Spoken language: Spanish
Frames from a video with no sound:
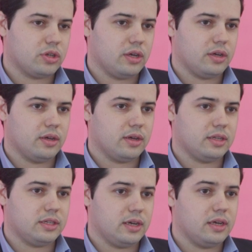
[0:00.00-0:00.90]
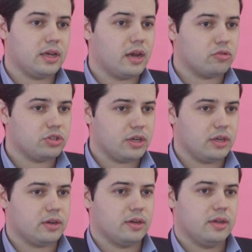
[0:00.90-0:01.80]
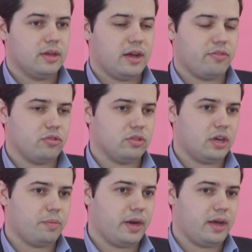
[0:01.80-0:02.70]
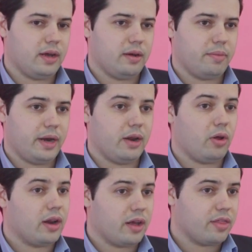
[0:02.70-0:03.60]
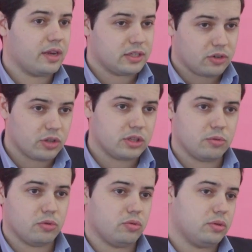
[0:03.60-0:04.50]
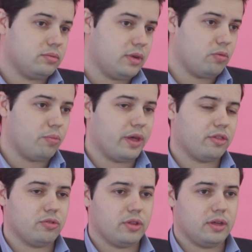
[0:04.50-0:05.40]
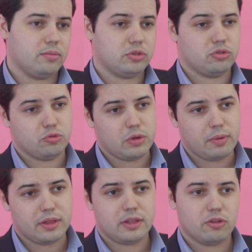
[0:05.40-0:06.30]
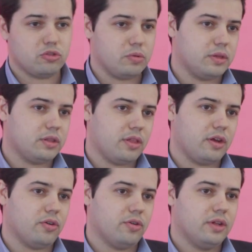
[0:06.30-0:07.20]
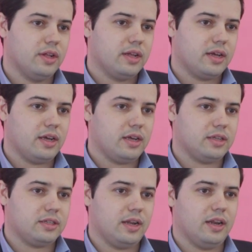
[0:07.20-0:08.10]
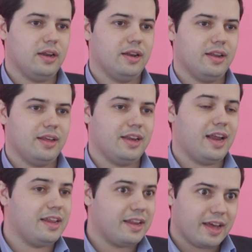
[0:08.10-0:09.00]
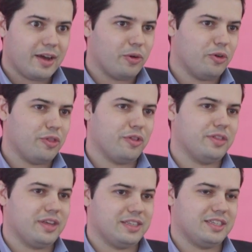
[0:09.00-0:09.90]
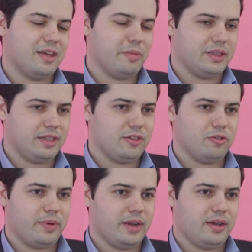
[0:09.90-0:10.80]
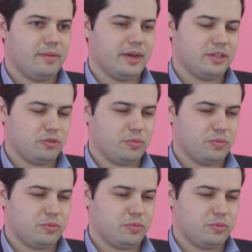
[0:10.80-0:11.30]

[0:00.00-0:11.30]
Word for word: que, que seguir y que conseguir afrontar para, para alcanzar ese objetivo en, un plazo de 2020 pues, o 2025, que es, el, es, la línea o el horizonte que se está planteando para, para estos